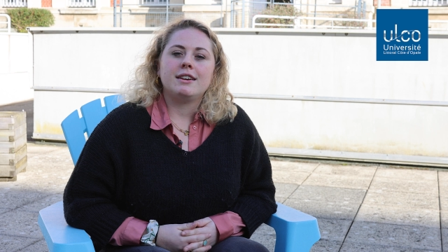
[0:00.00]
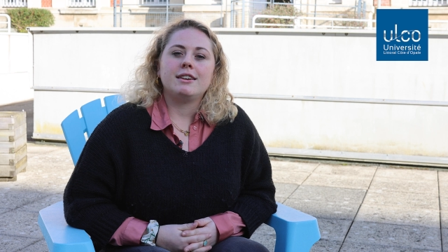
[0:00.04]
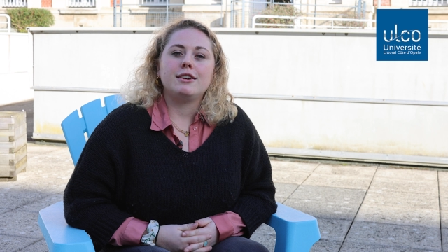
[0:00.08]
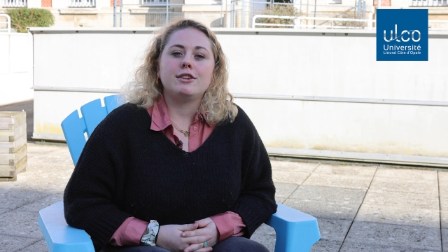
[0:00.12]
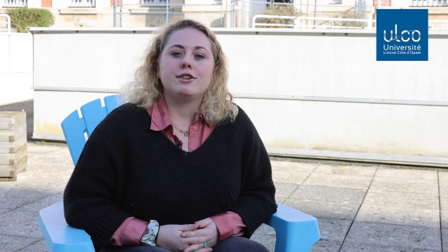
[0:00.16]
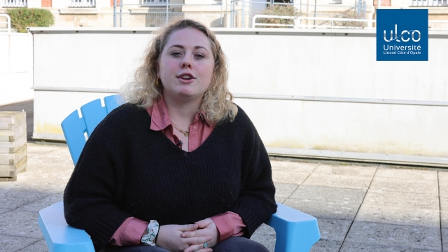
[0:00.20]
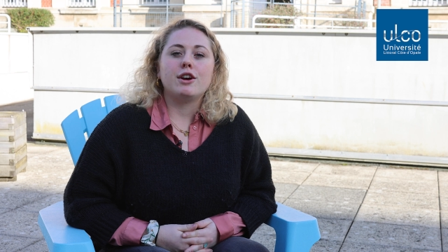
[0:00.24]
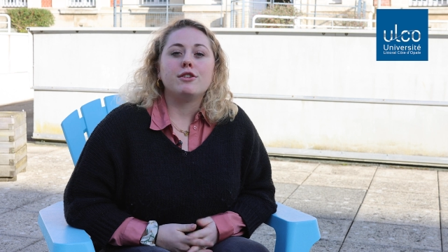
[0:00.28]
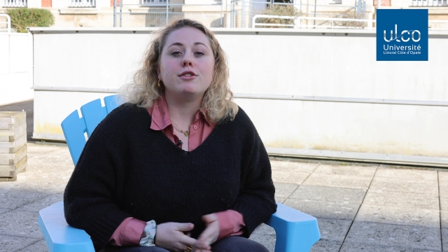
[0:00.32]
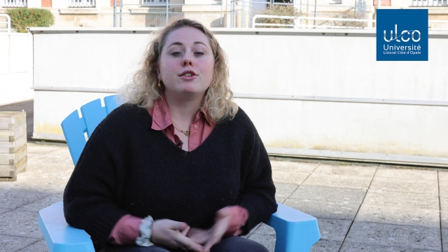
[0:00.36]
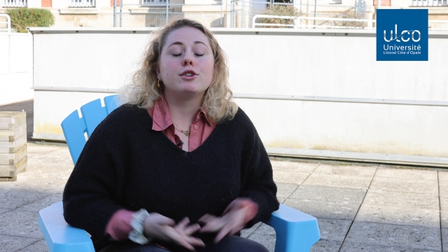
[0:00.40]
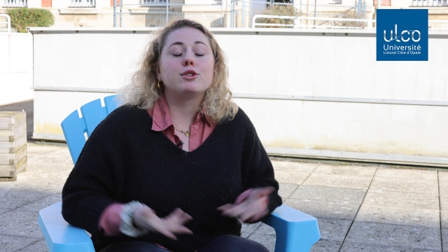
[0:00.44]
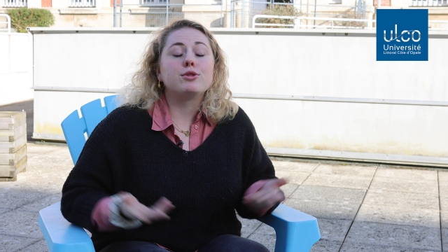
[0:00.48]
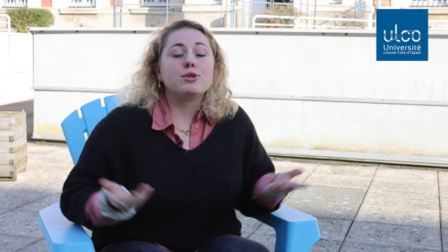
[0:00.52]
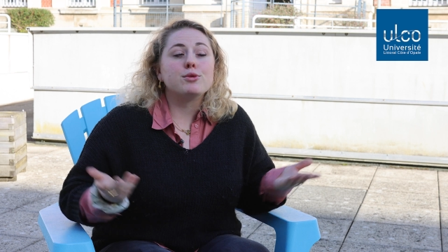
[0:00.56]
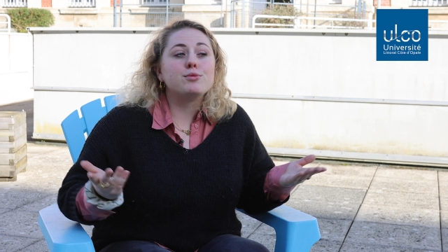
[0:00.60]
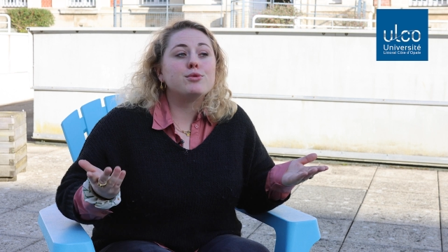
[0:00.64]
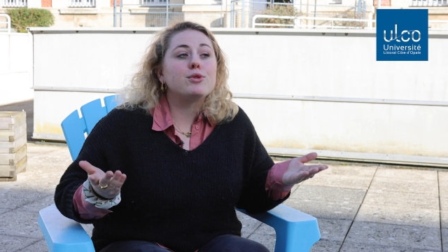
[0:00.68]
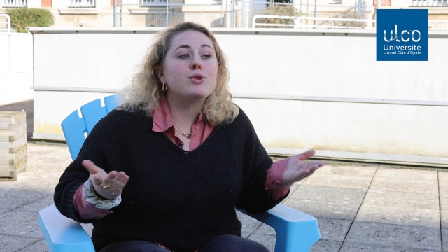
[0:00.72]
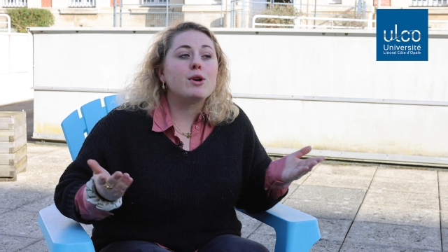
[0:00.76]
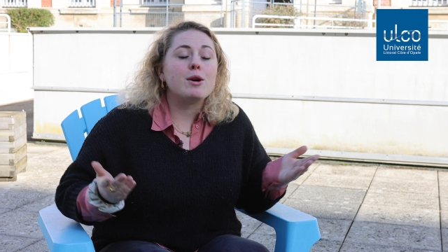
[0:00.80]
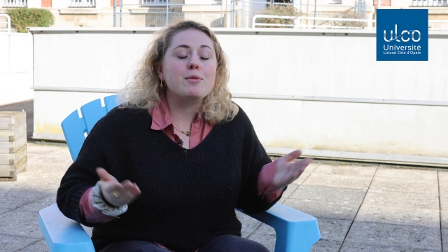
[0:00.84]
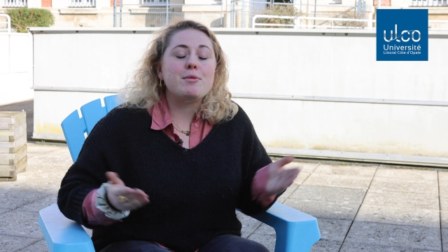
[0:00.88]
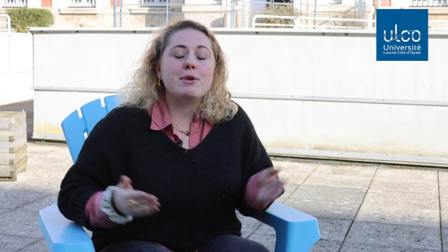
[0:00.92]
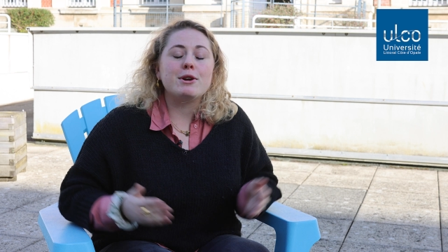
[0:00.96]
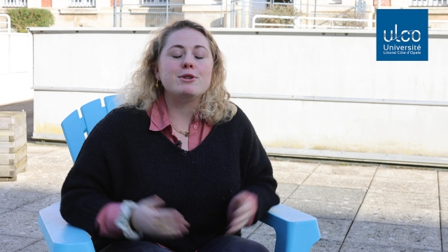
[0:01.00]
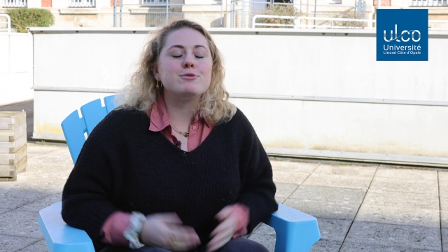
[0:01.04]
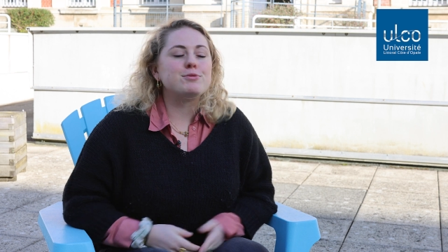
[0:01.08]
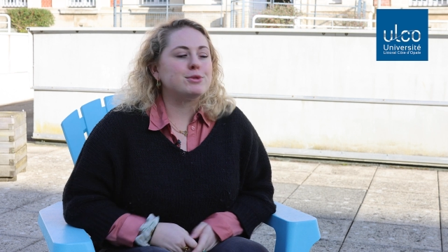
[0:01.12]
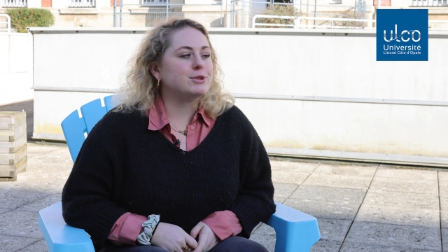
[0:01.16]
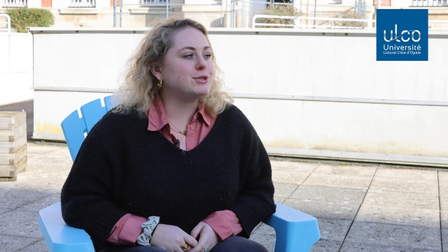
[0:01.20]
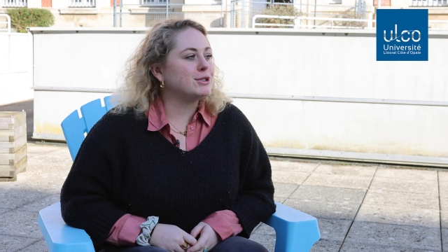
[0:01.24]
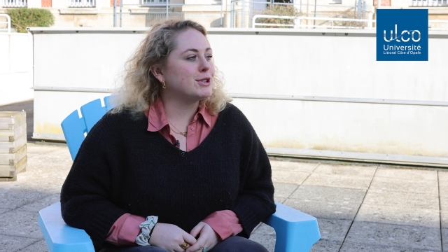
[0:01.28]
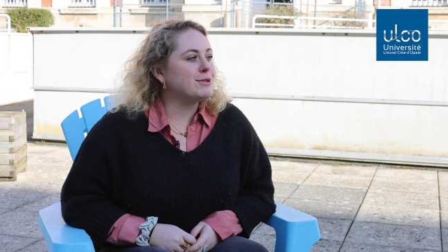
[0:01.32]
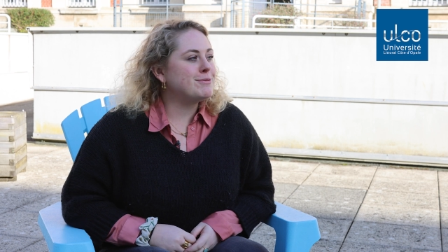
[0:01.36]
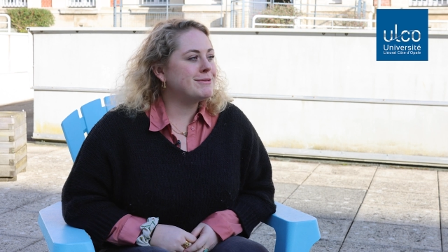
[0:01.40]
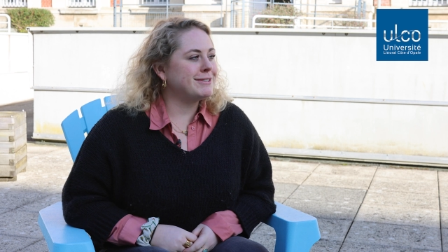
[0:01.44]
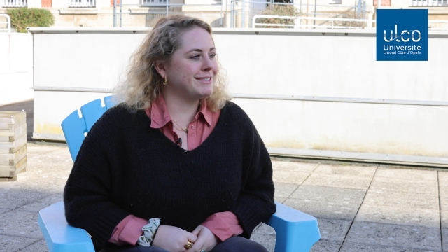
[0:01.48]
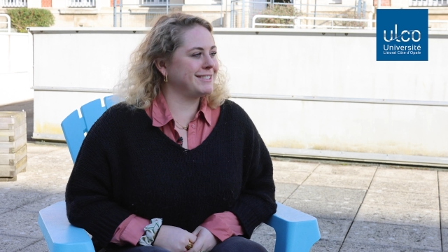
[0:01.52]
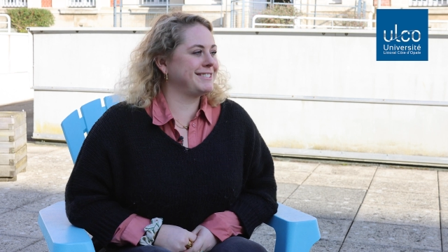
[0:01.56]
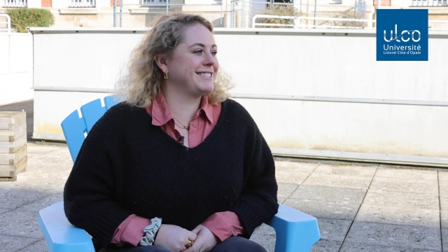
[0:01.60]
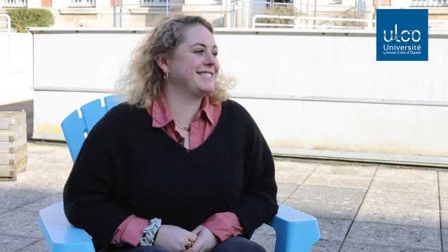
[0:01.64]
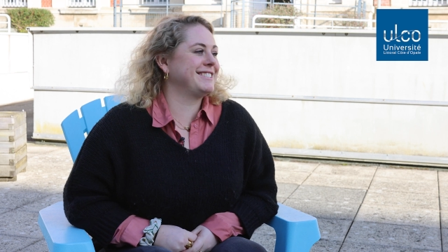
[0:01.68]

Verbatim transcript: Et avec pourquoi pas le podium.